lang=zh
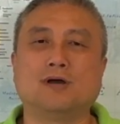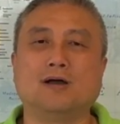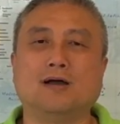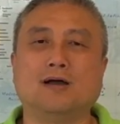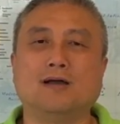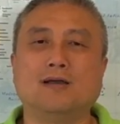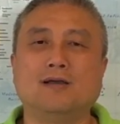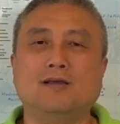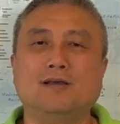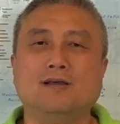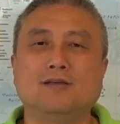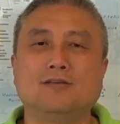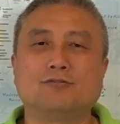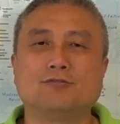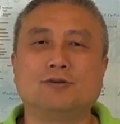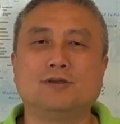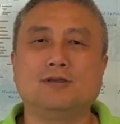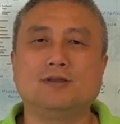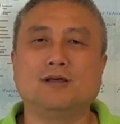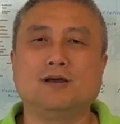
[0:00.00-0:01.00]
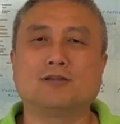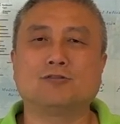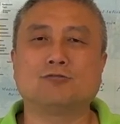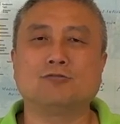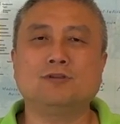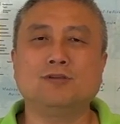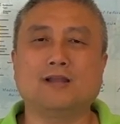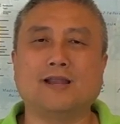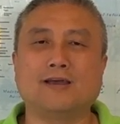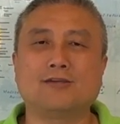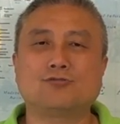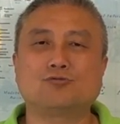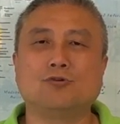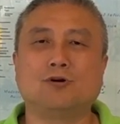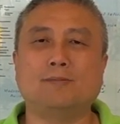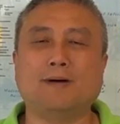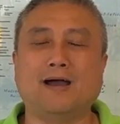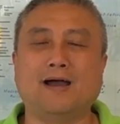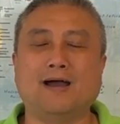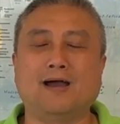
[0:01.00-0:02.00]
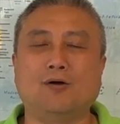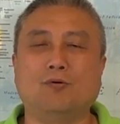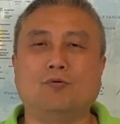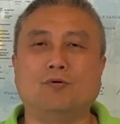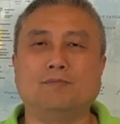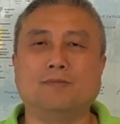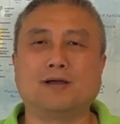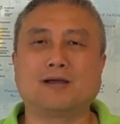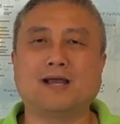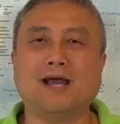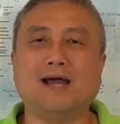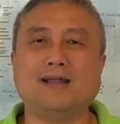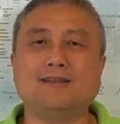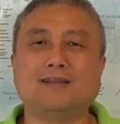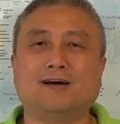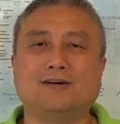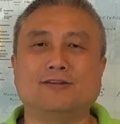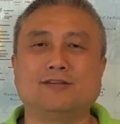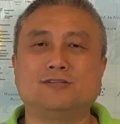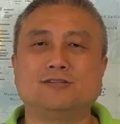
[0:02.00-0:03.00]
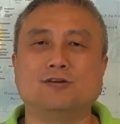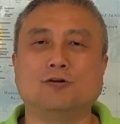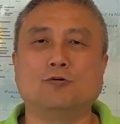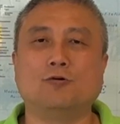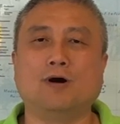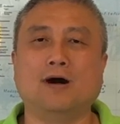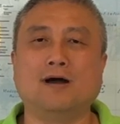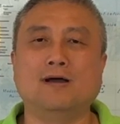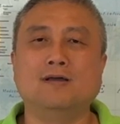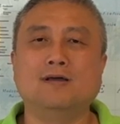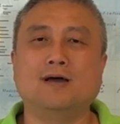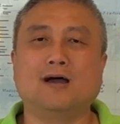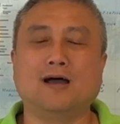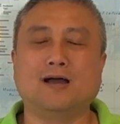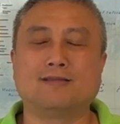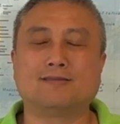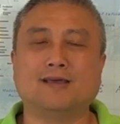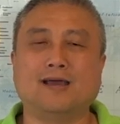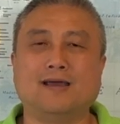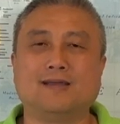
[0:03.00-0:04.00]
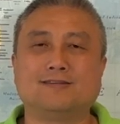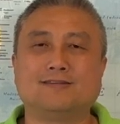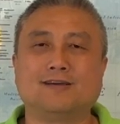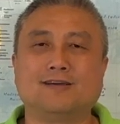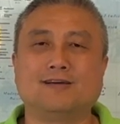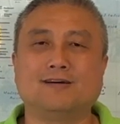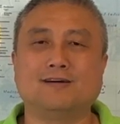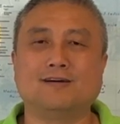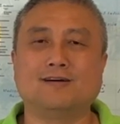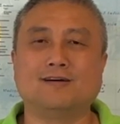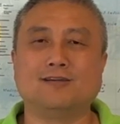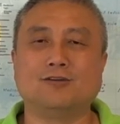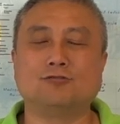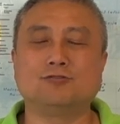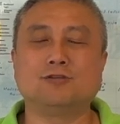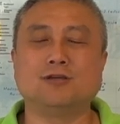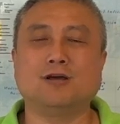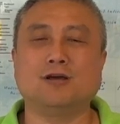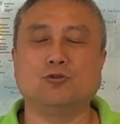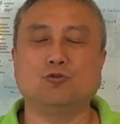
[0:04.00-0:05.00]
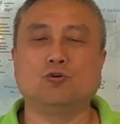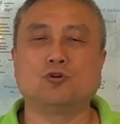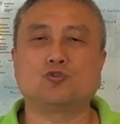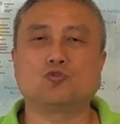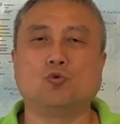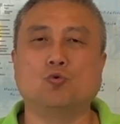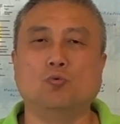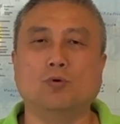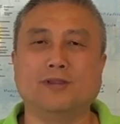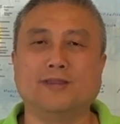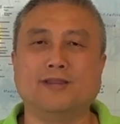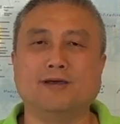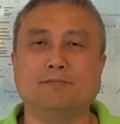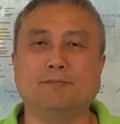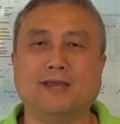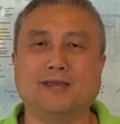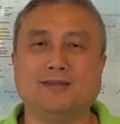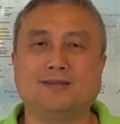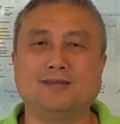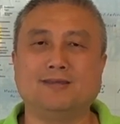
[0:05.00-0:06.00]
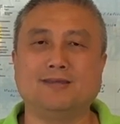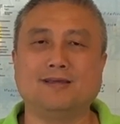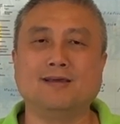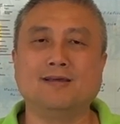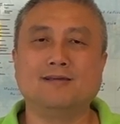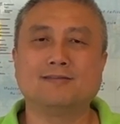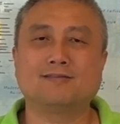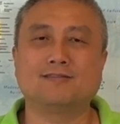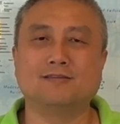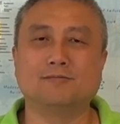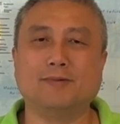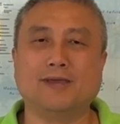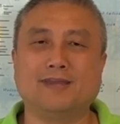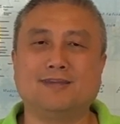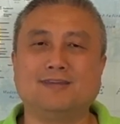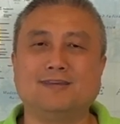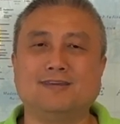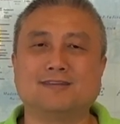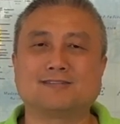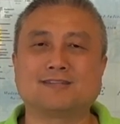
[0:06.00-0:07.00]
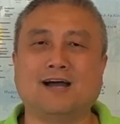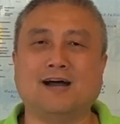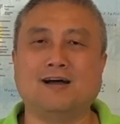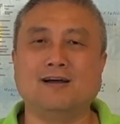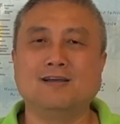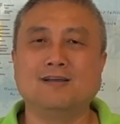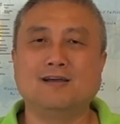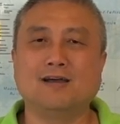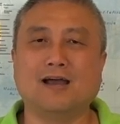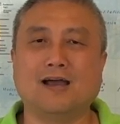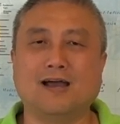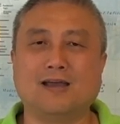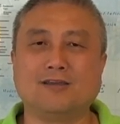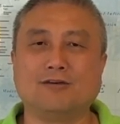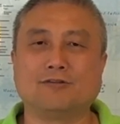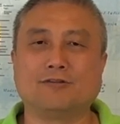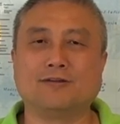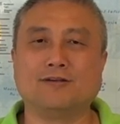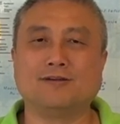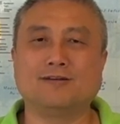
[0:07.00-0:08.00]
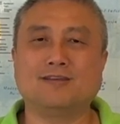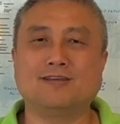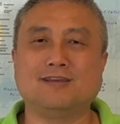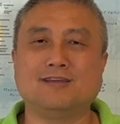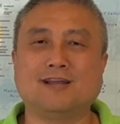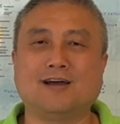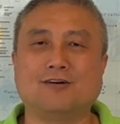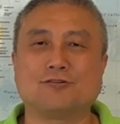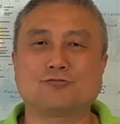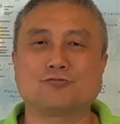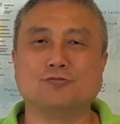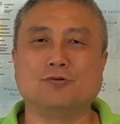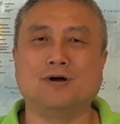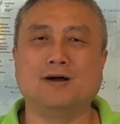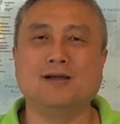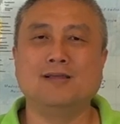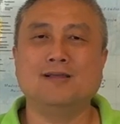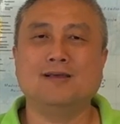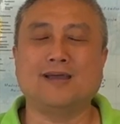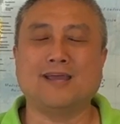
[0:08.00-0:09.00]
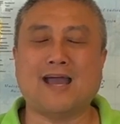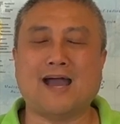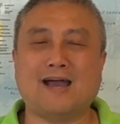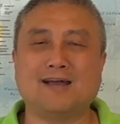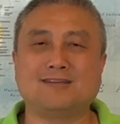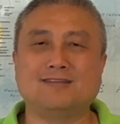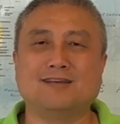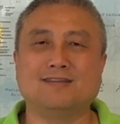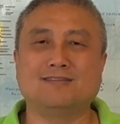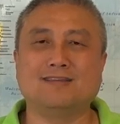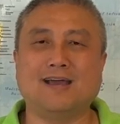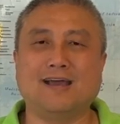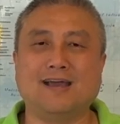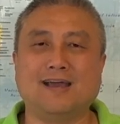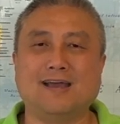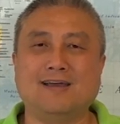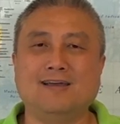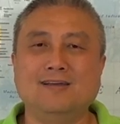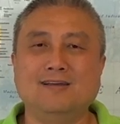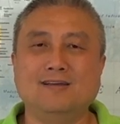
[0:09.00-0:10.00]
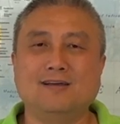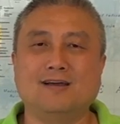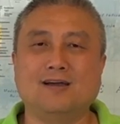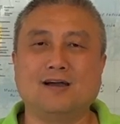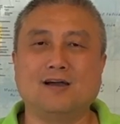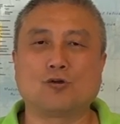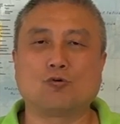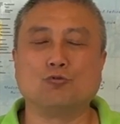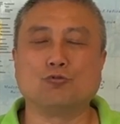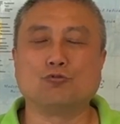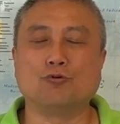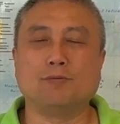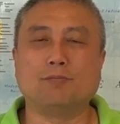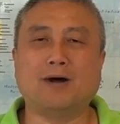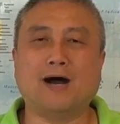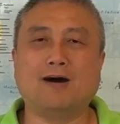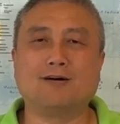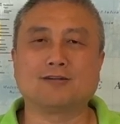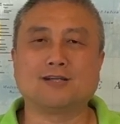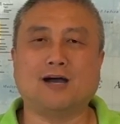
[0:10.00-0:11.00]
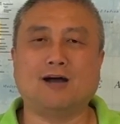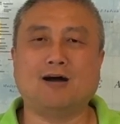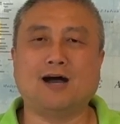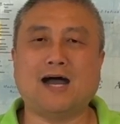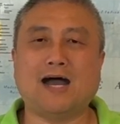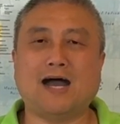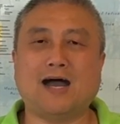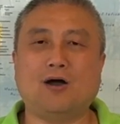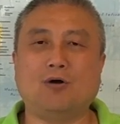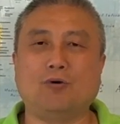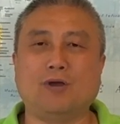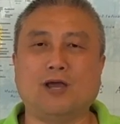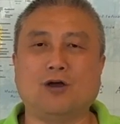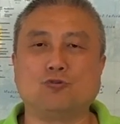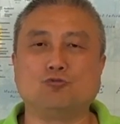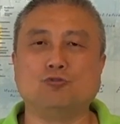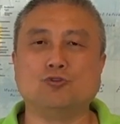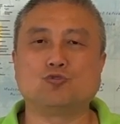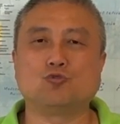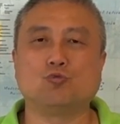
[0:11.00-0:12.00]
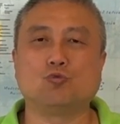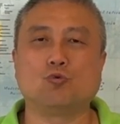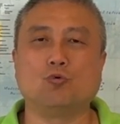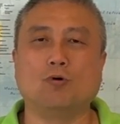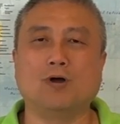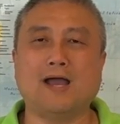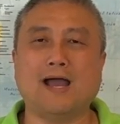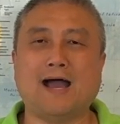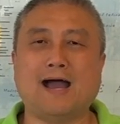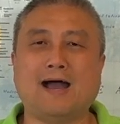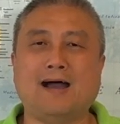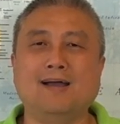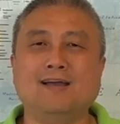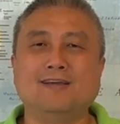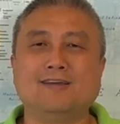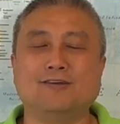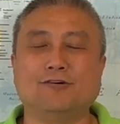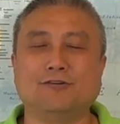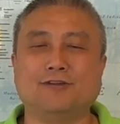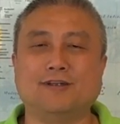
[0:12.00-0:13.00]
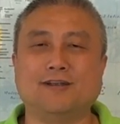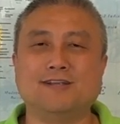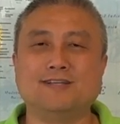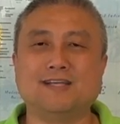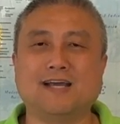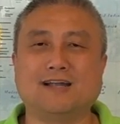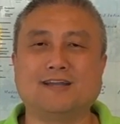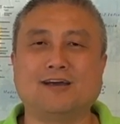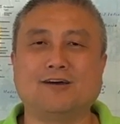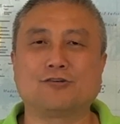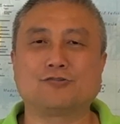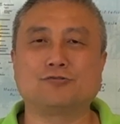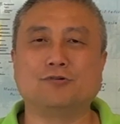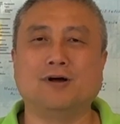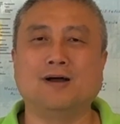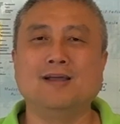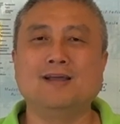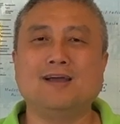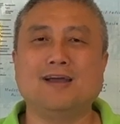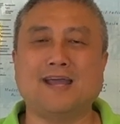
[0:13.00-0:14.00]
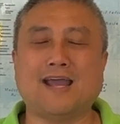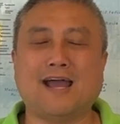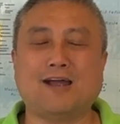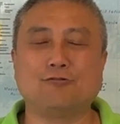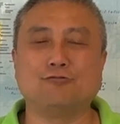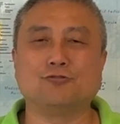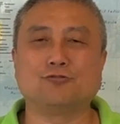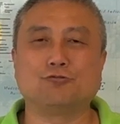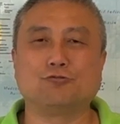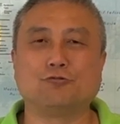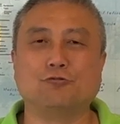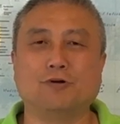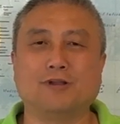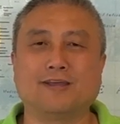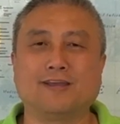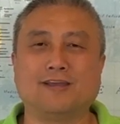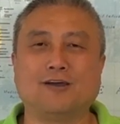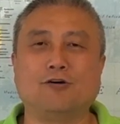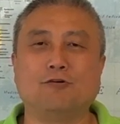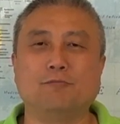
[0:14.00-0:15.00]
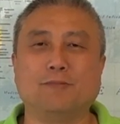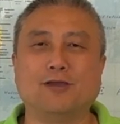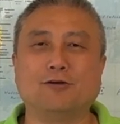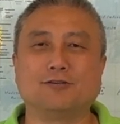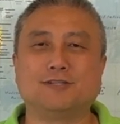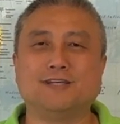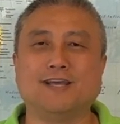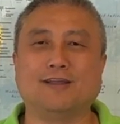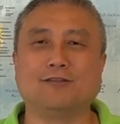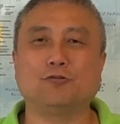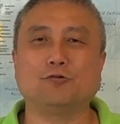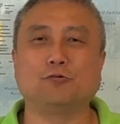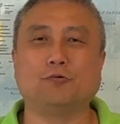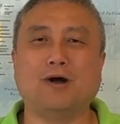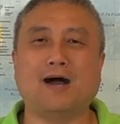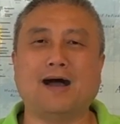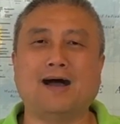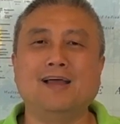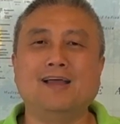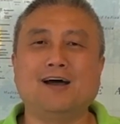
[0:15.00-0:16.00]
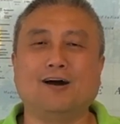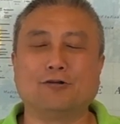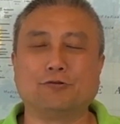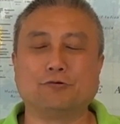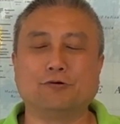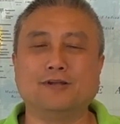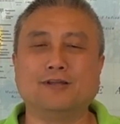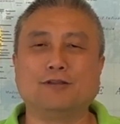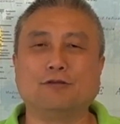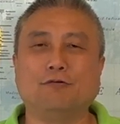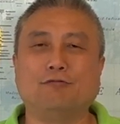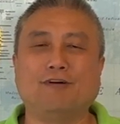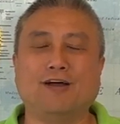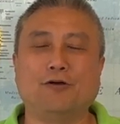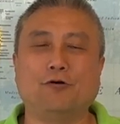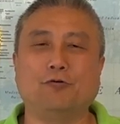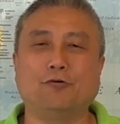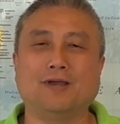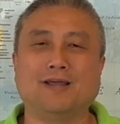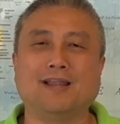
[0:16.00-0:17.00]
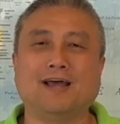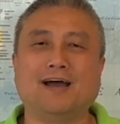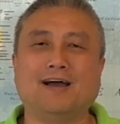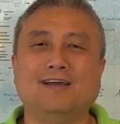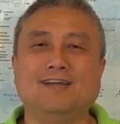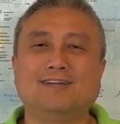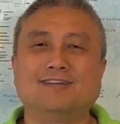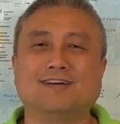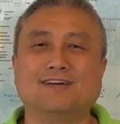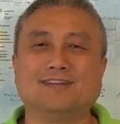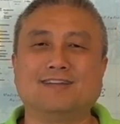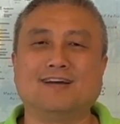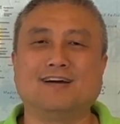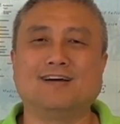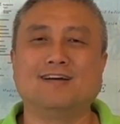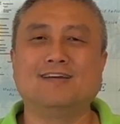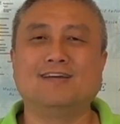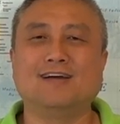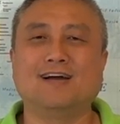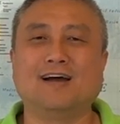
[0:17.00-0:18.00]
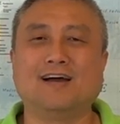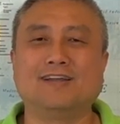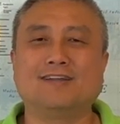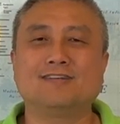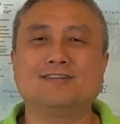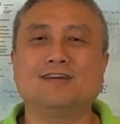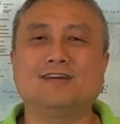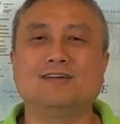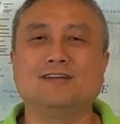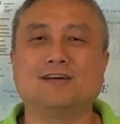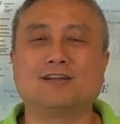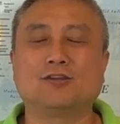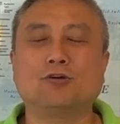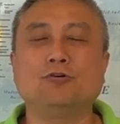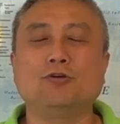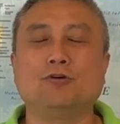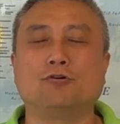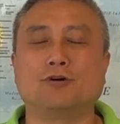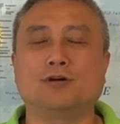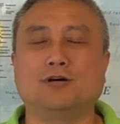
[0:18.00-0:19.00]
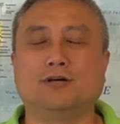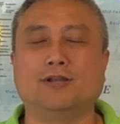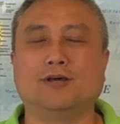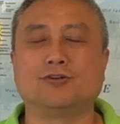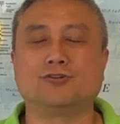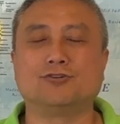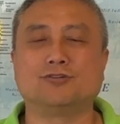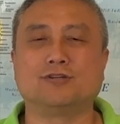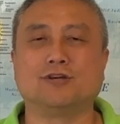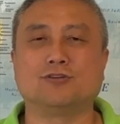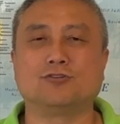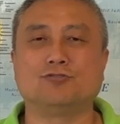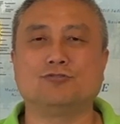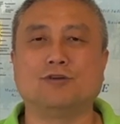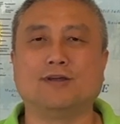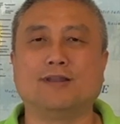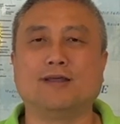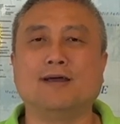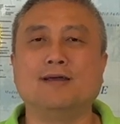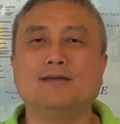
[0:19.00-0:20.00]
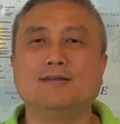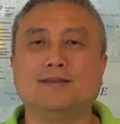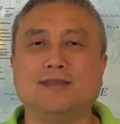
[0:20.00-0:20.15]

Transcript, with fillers: 啊，所以呢，总体来说吧，呃，我们看到的情况啊，在这个尤其很多中文的媒体、自媒体上啊，有的人提到说，哎呀，现在啊工作不好找啊，我要润出国呀；有的人讲到说，哎呀，润出国了以后没有前途啊，好多人都返回了等等啊。那这个呢，都有可能是正确的。